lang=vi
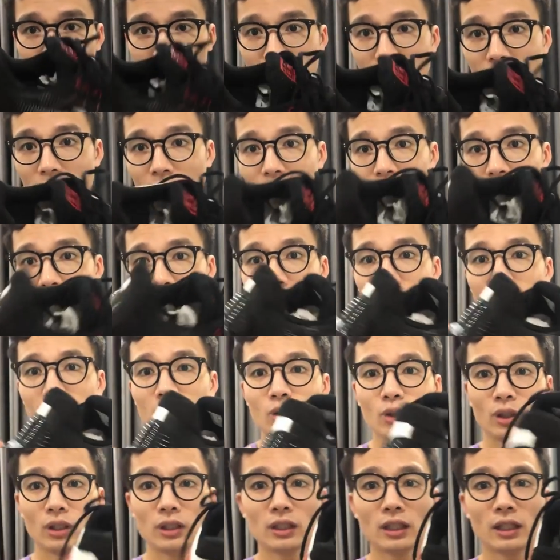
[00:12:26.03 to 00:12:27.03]
đấy thì
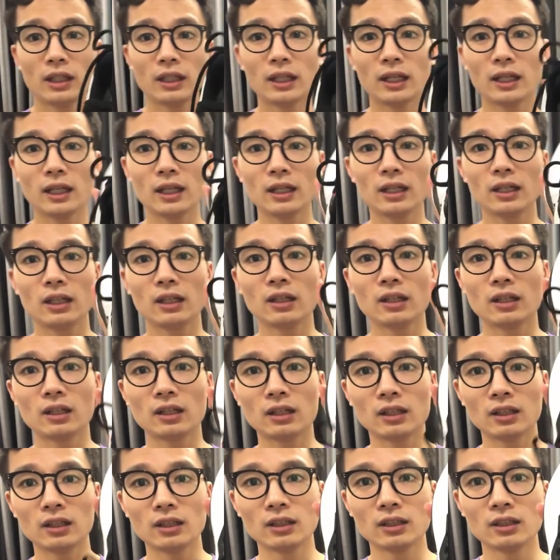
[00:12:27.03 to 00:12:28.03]
đôi giày này
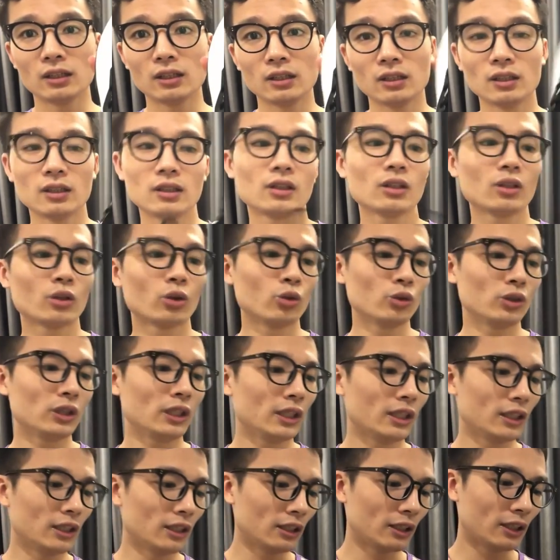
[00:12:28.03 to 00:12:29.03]
ờ, cũng
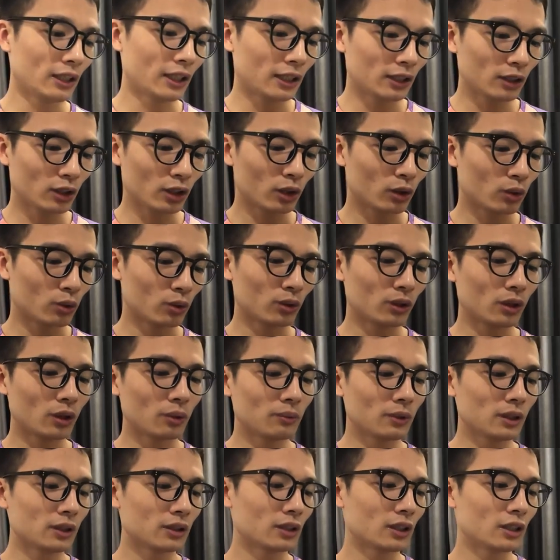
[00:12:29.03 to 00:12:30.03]
chỉ thế thôi cũng
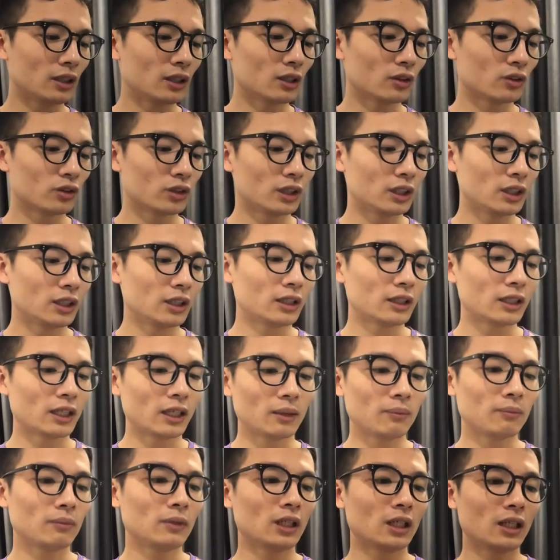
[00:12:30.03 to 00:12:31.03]
không biết giới thiệu gì
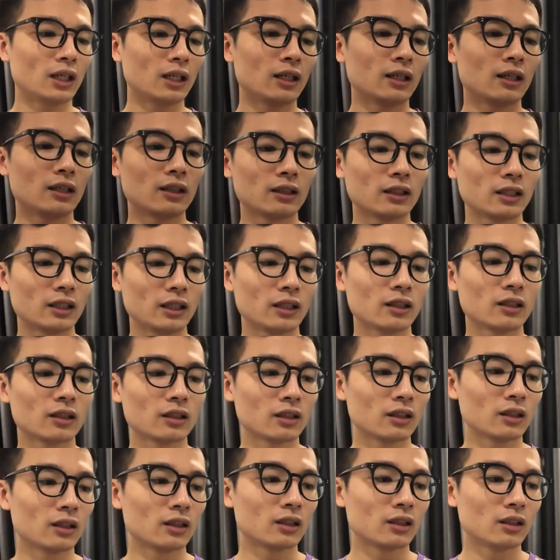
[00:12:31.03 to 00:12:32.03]
thêm nữa đấy
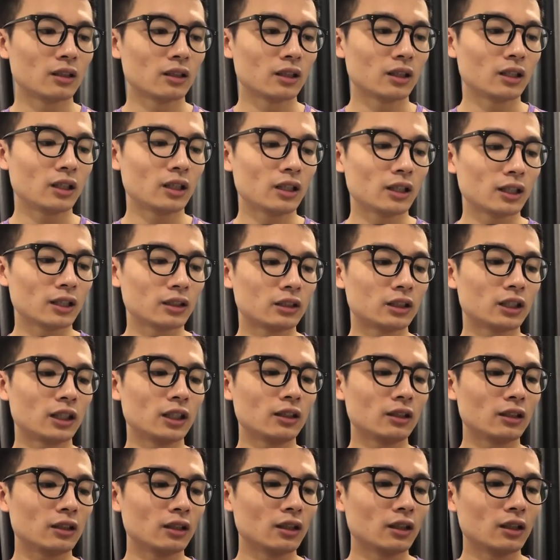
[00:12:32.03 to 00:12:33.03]
là
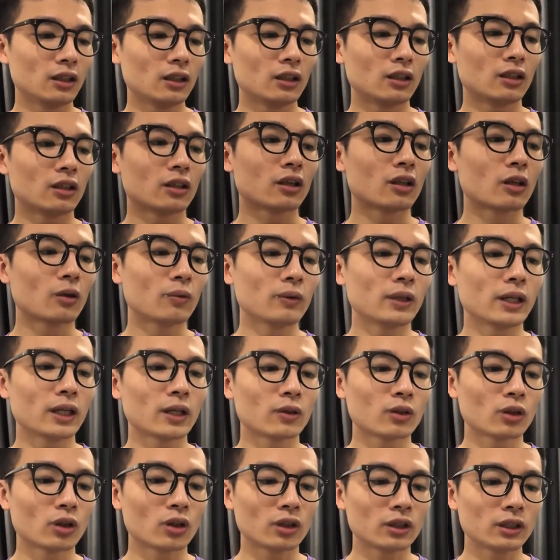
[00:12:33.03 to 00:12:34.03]
chính công nghệ
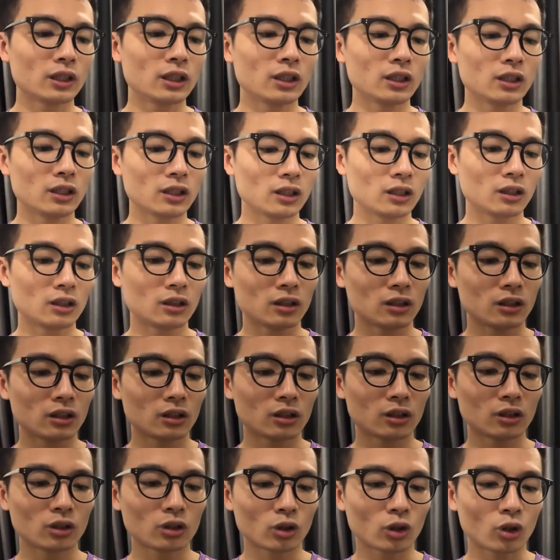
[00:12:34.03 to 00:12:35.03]
của nó
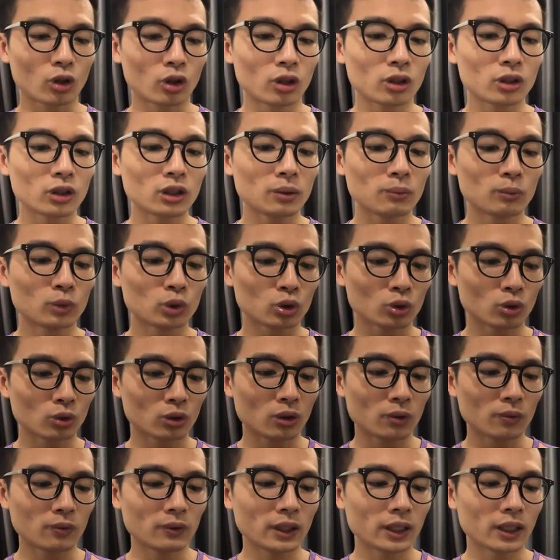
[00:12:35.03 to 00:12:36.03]
thì nó có thêm một số
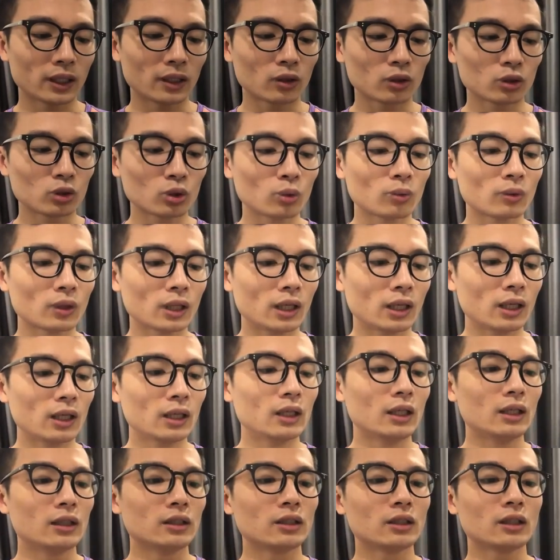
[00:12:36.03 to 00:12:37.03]
công nghệ nói chung là
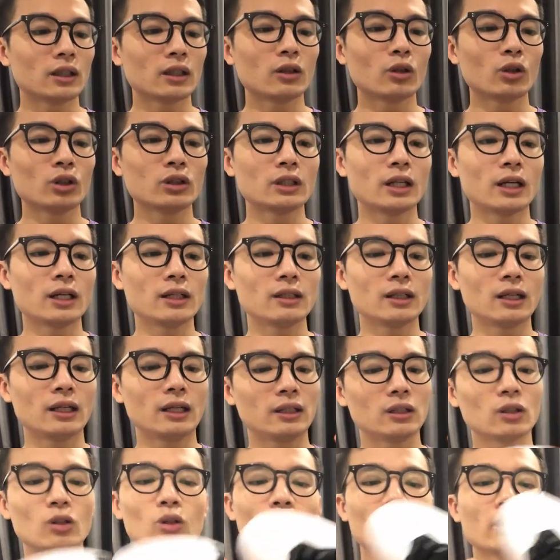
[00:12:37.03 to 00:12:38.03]
những cái đôi giày như
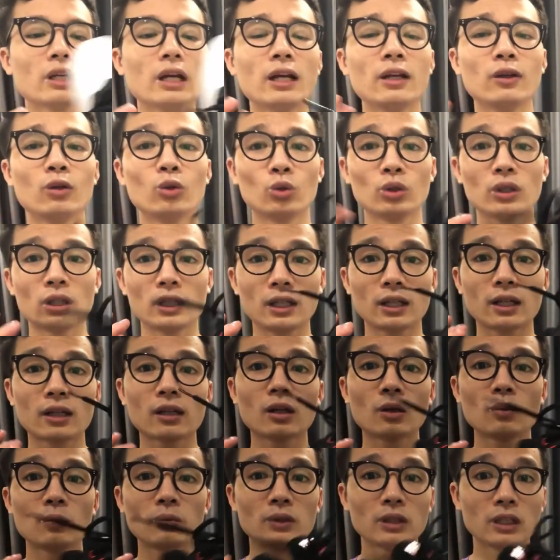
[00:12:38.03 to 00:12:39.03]
này thì nó đầy đủ tất cả
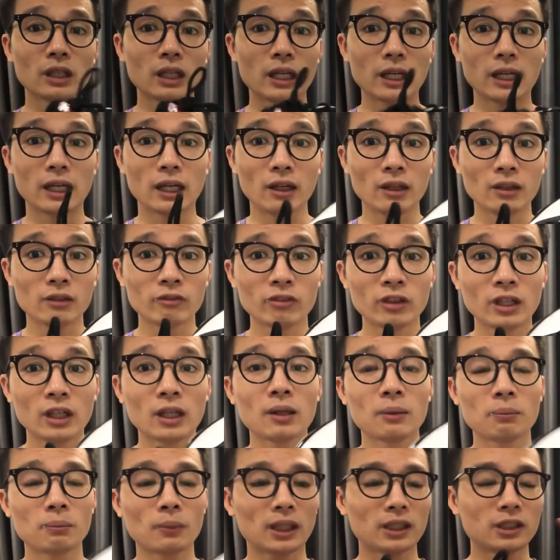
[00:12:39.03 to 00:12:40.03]
công nghệ
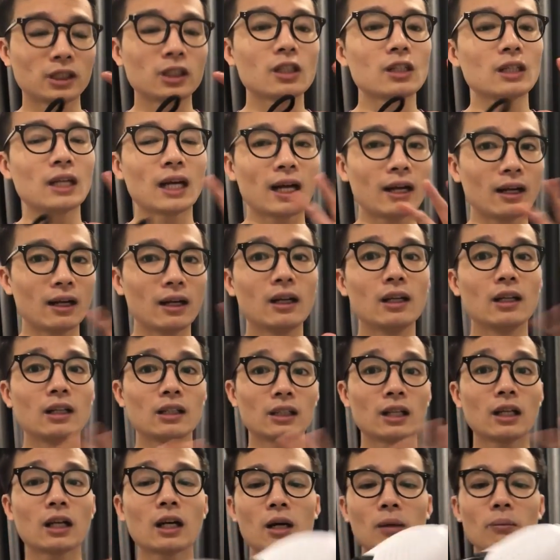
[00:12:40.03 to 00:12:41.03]
về mặt chức năng
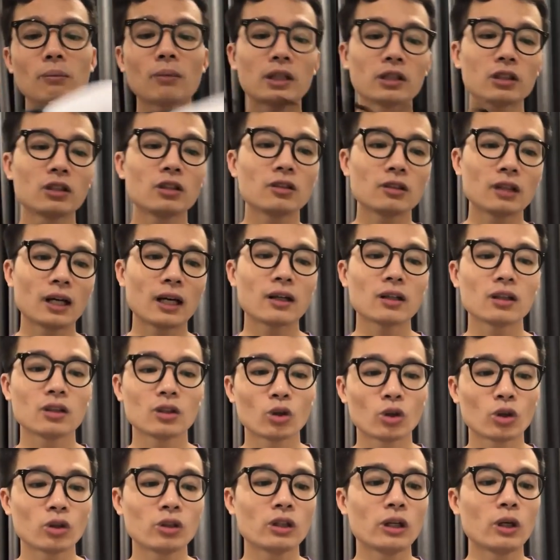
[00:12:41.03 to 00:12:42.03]
tất cả các mặt chức năng thì
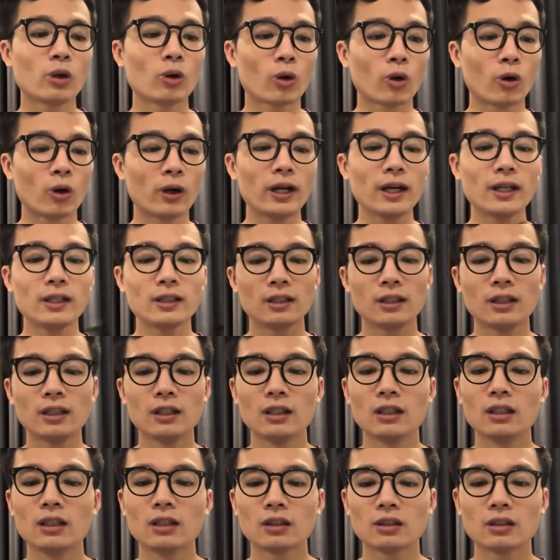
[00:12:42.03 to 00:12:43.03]
nó đều có hết
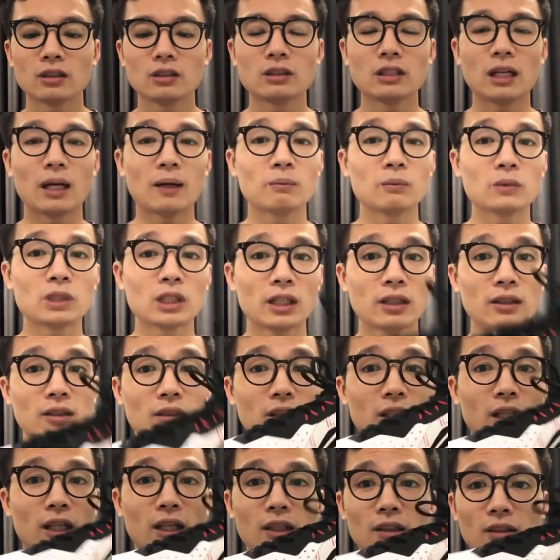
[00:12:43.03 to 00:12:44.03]
từ giảm
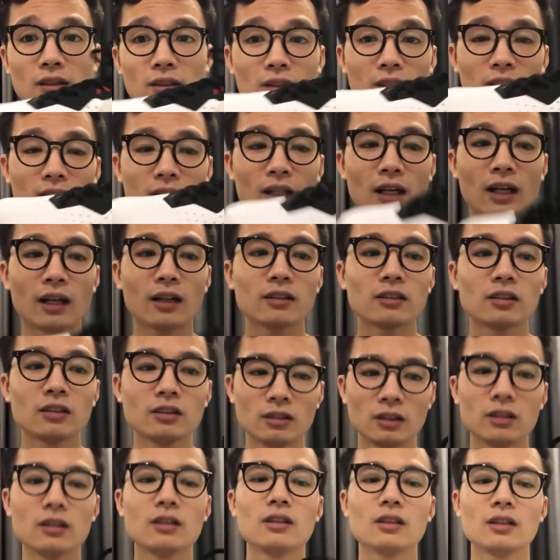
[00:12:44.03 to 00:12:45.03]
chấn đến tất cả các
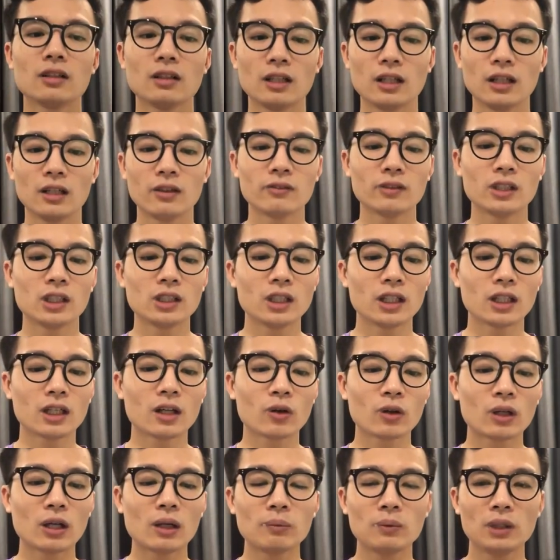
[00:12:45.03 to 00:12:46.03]
thứ đấy, với giày
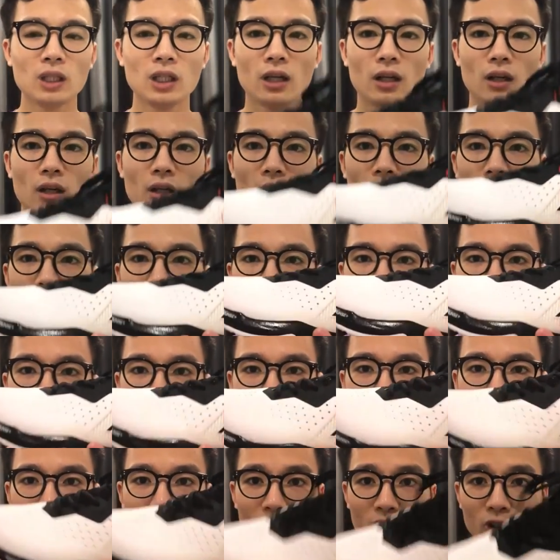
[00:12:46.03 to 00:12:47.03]
cao cấp thì
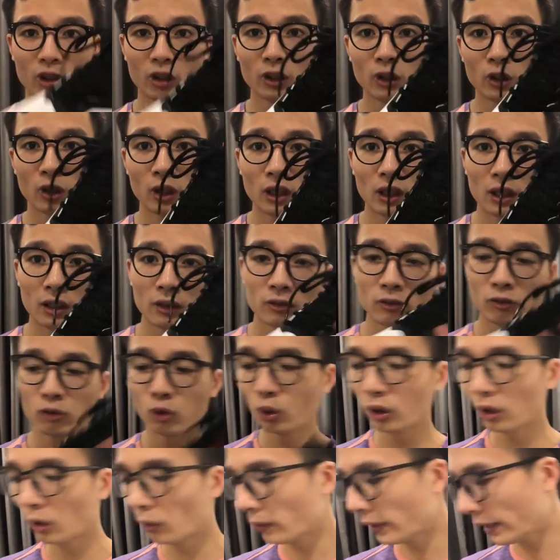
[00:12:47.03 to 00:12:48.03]
có thể gọi nó là
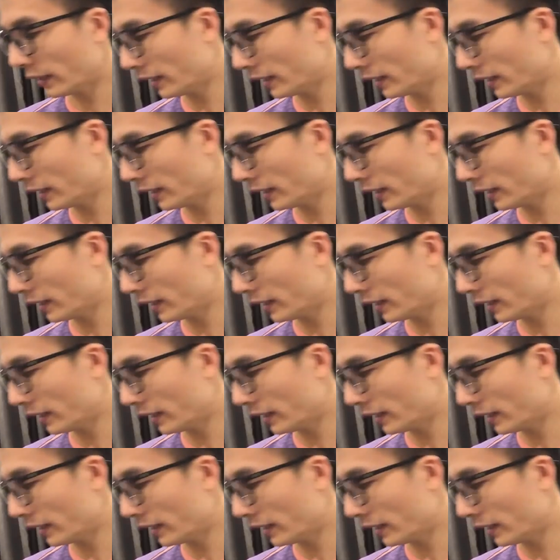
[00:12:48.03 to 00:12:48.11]
full công